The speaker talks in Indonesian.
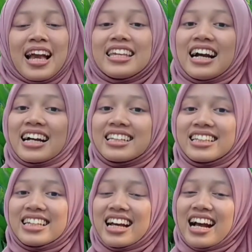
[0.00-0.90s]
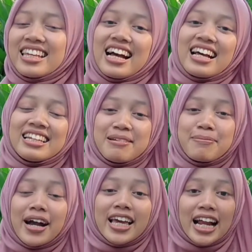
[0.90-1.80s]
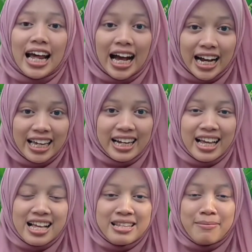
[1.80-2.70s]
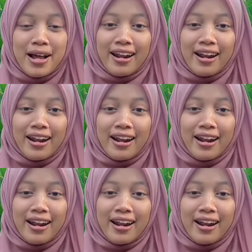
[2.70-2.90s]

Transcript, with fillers: Yang ketiga yakni bagian akhir, di